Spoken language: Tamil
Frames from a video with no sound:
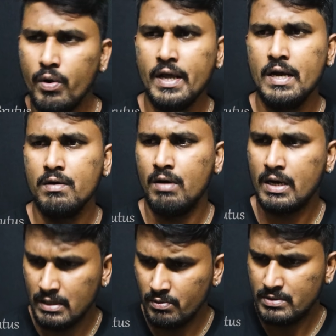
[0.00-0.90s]
உடனே
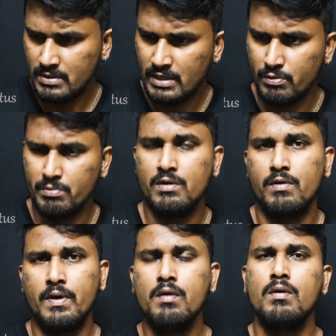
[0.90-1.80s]
அங்கே இருந்து ரெண்டு மூணு பேர்
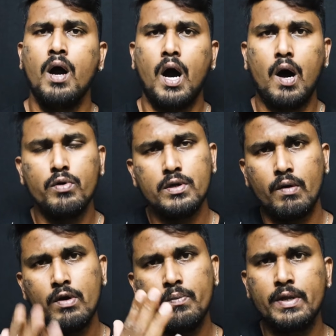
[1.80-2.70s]
வருவாங்க அவர்
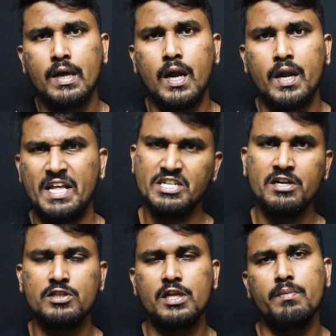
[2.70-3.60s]
எவ்வளோ பெரிய
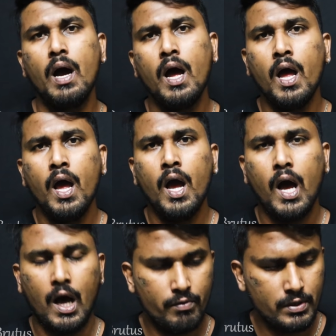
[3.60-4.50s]
லெஜெண்டு தெரியுமா
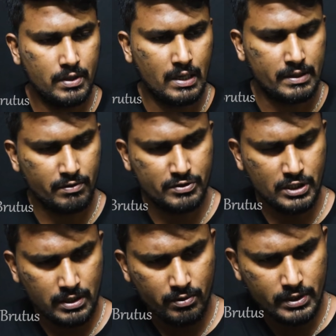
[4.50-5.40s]
அவர் அந்த
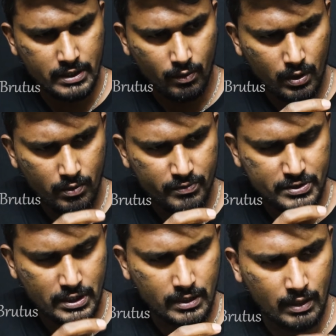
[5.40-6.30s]
விஷயத்தில் வந்து எவ்வளோ
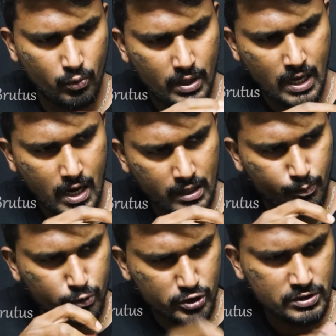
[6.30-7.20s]
விஷயங்கள் உள்ள
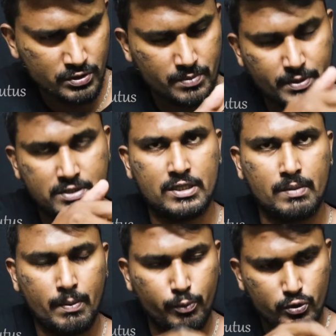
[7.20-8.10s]
ஆளை புதிஞ்சு வச்சு பேசுகிற
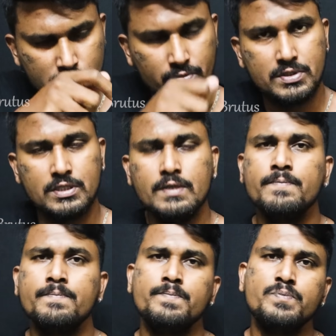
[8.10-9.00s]
தெரியுமா புதிஞ்சு வச்சு
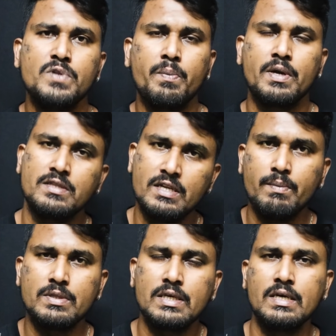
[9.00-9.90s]
இப்போ நான்
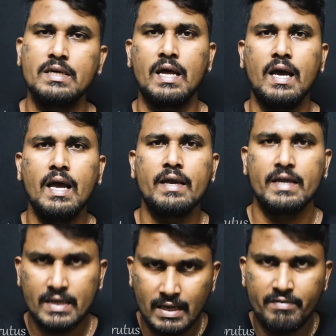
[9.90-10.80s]
தெரியாமல் தான் கேட்குறேன்
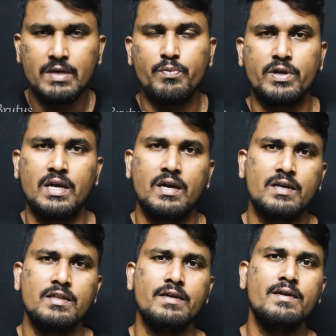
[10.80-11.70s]
இங்கே என்ன கவிதை போட்டி
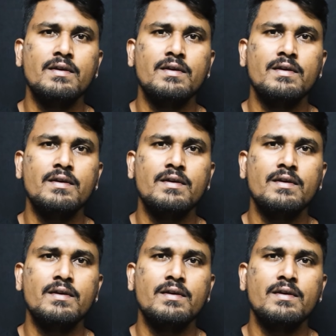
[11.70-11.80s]
நடக்குது